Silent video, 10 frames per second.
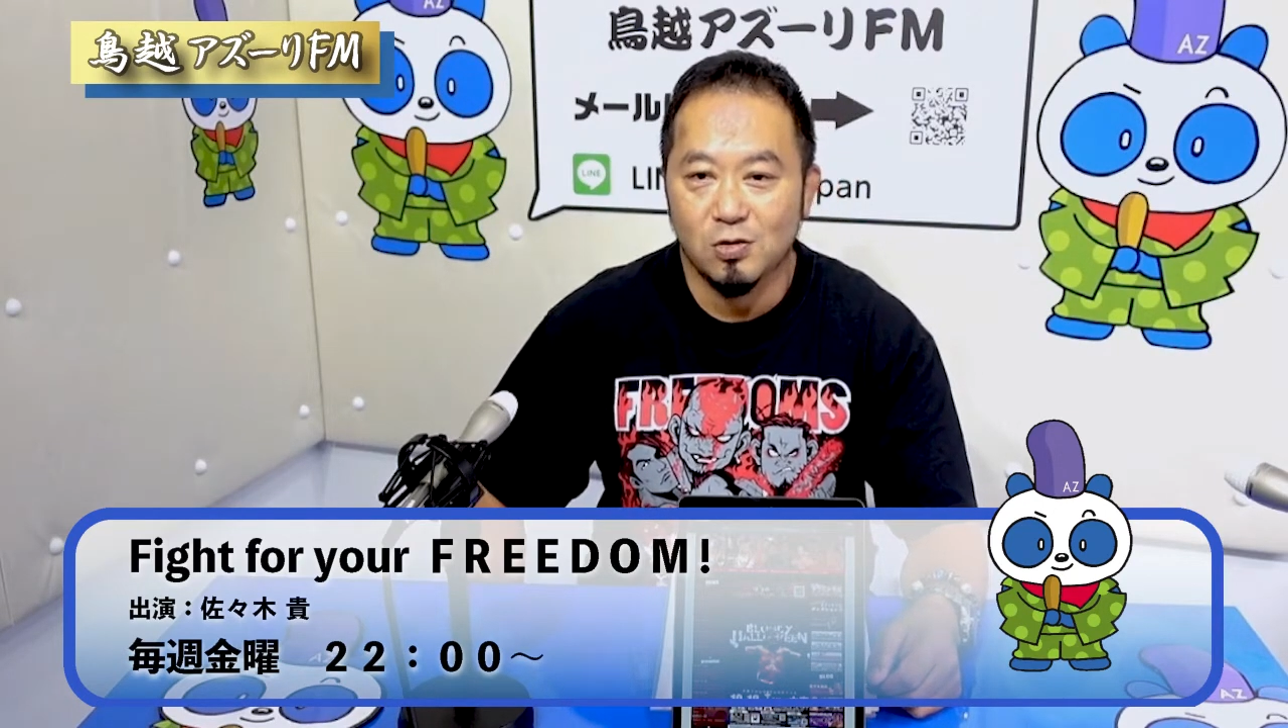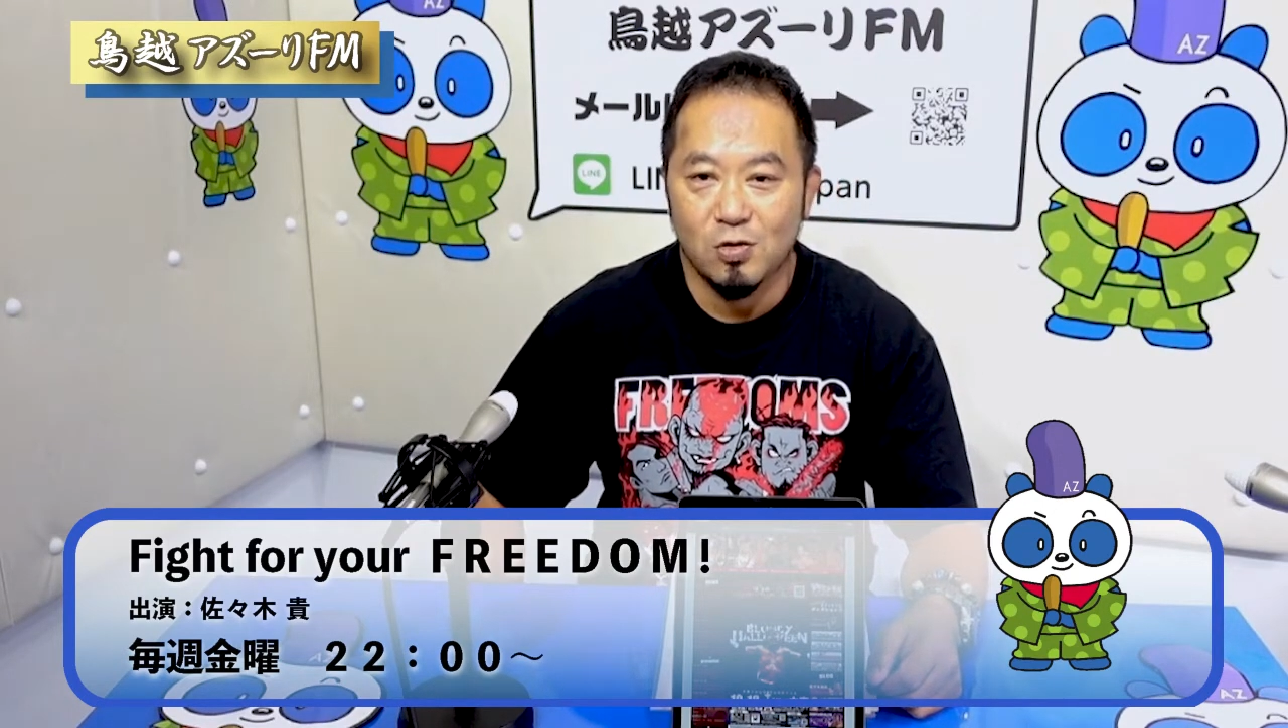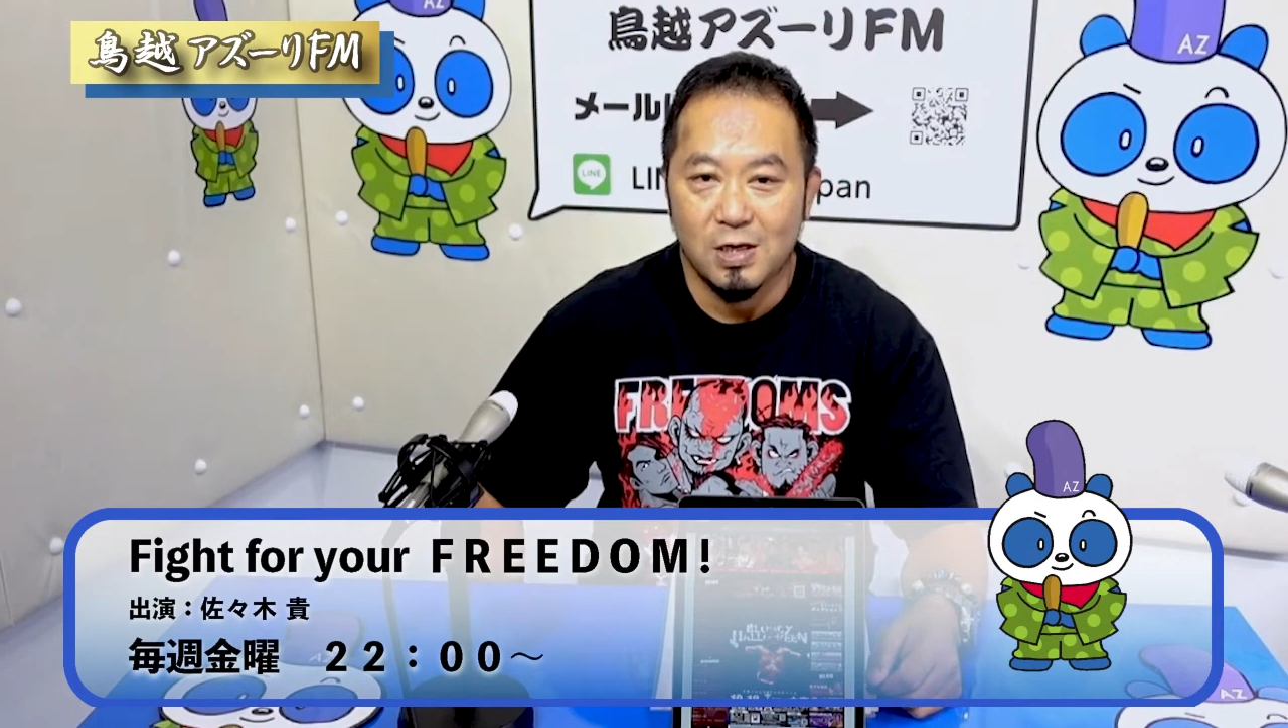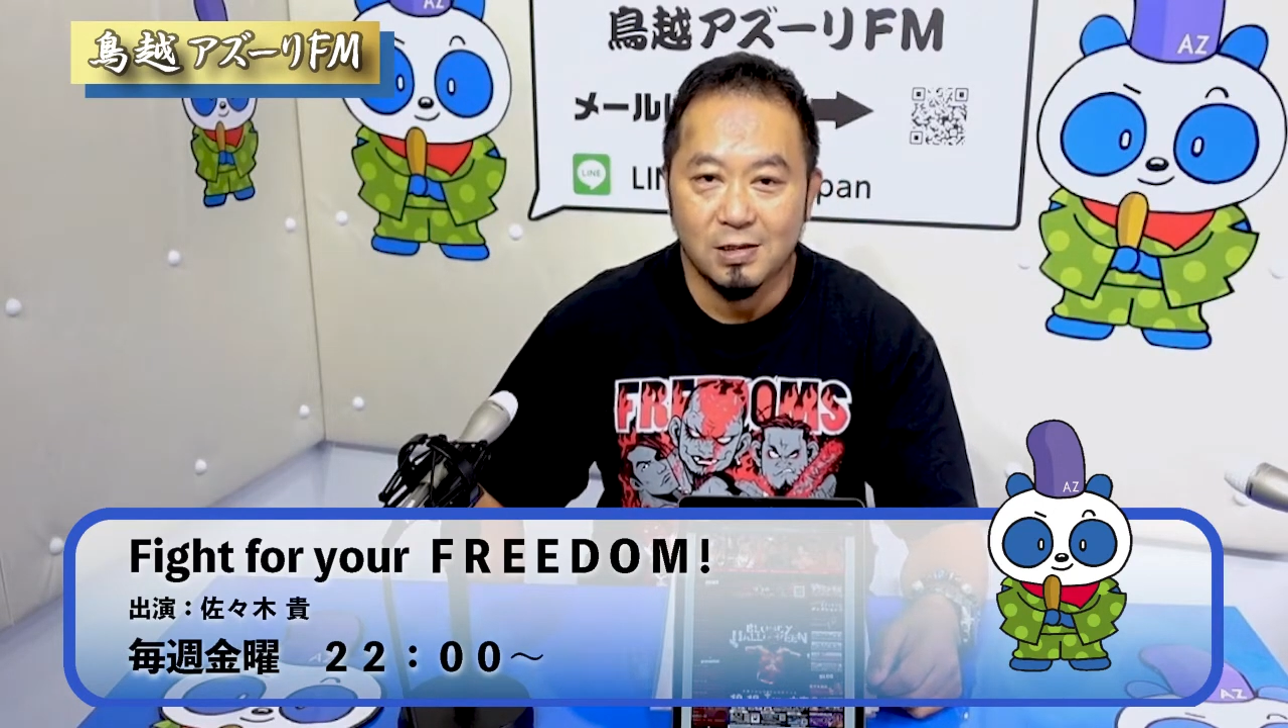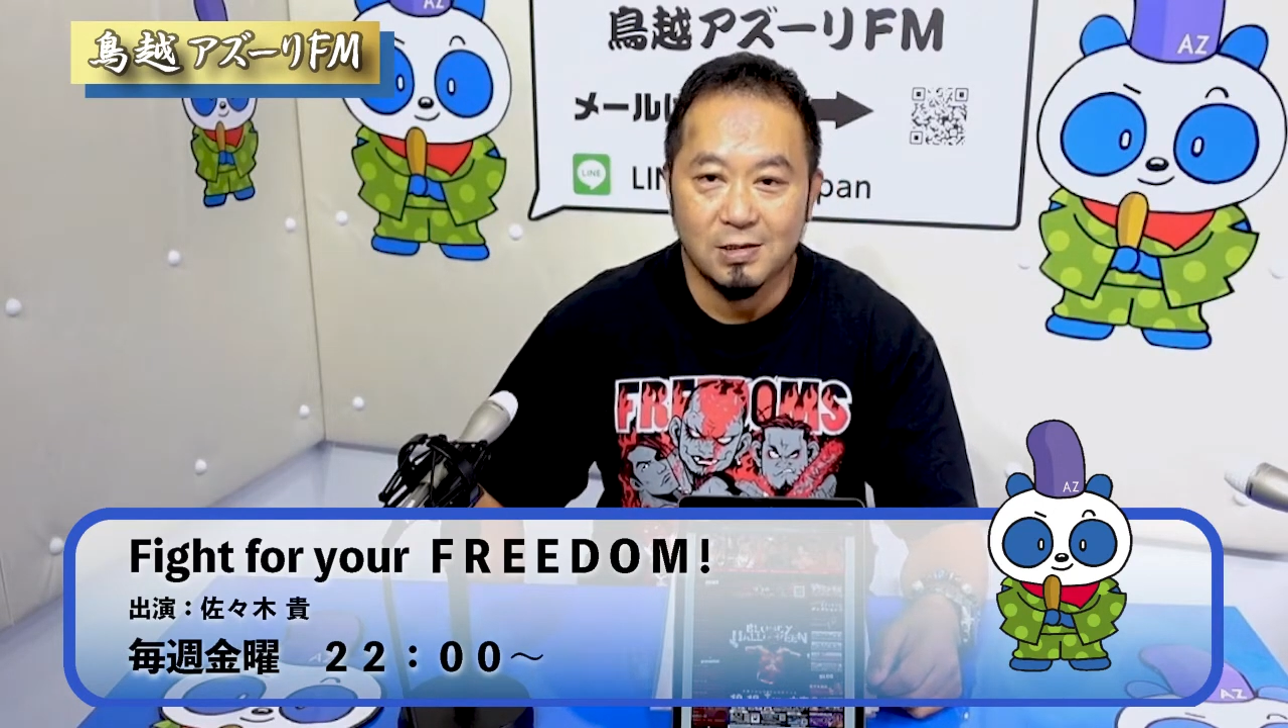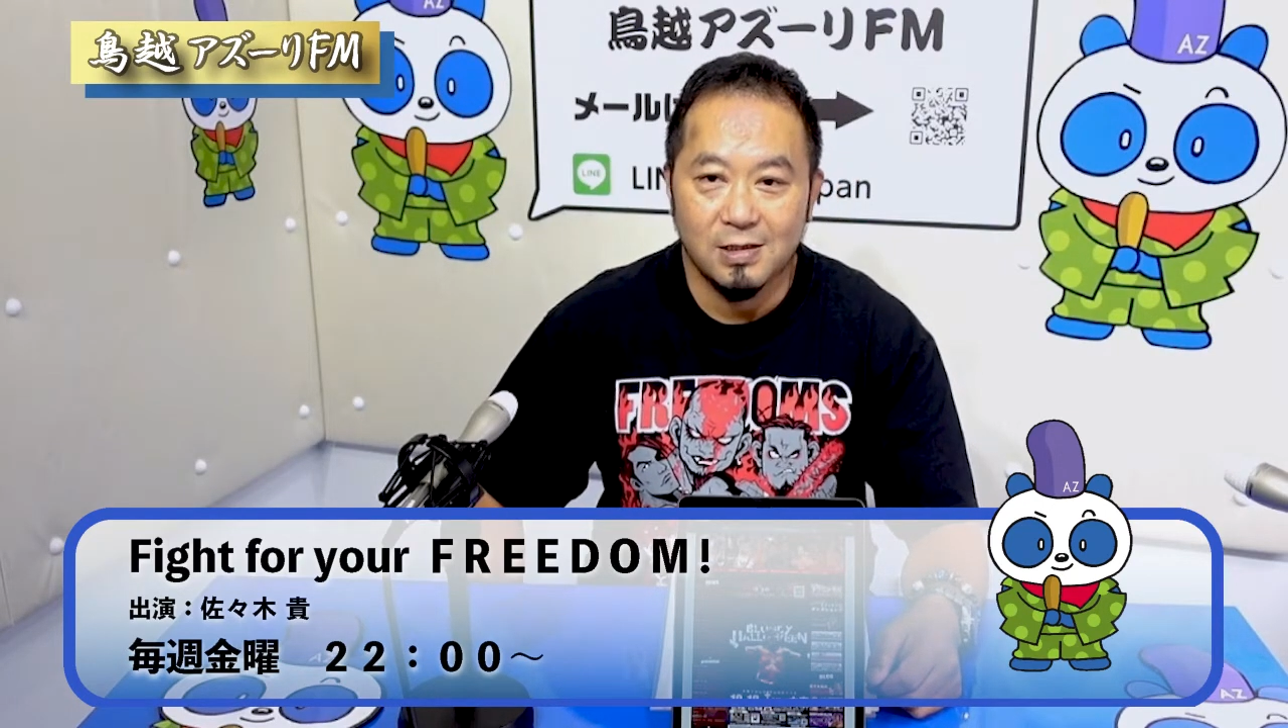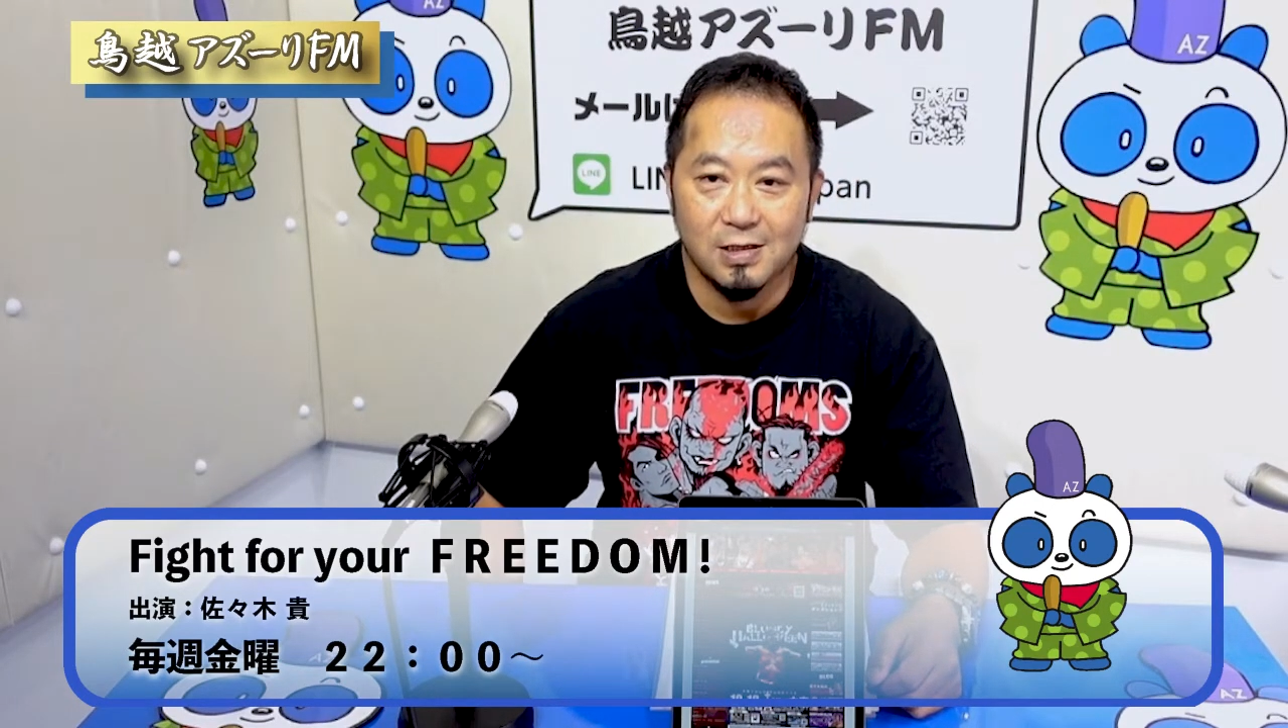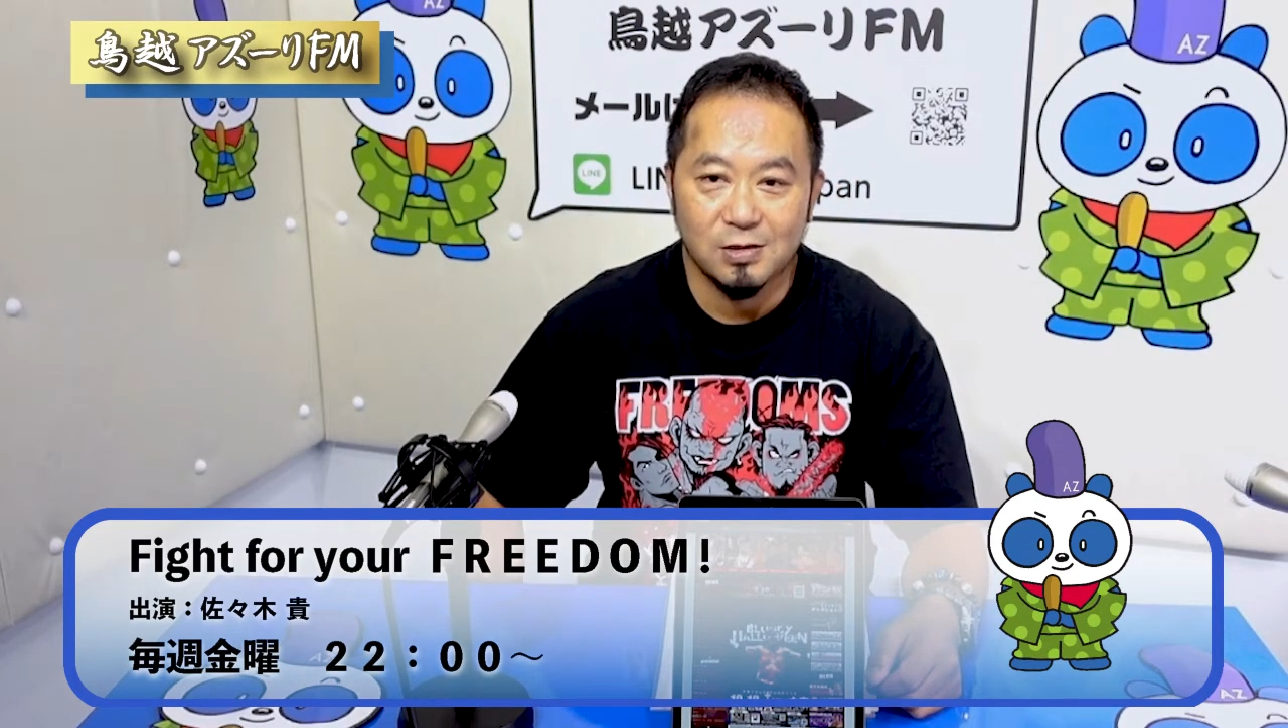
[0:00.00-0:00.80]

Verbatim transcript: とかがあったらなん